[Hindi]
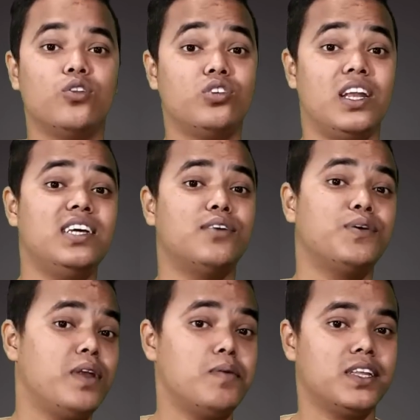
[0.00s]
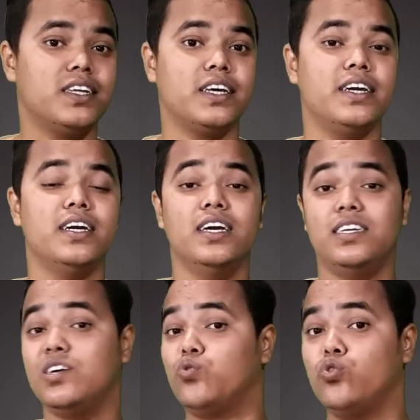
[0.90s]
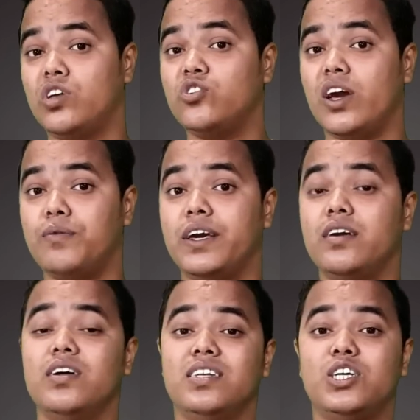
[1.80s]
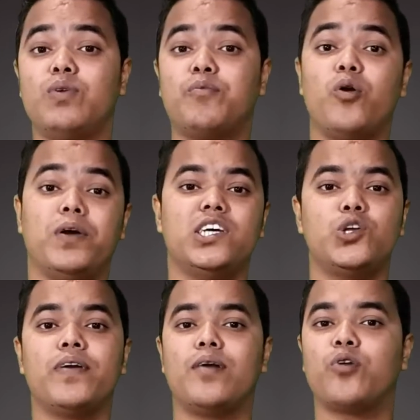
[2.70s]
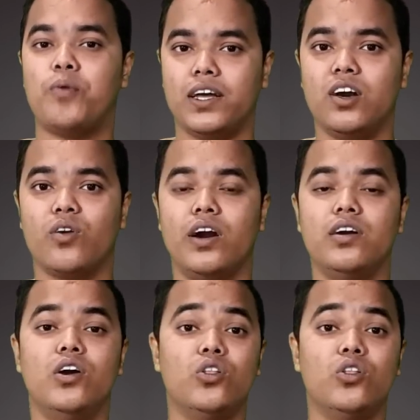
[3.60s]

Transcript: तो चलिए सबसे पहले बता देते हैं जो दूसरे जो ऐप है जिसमें आपको पचास रुपये का आपको फायदा होगा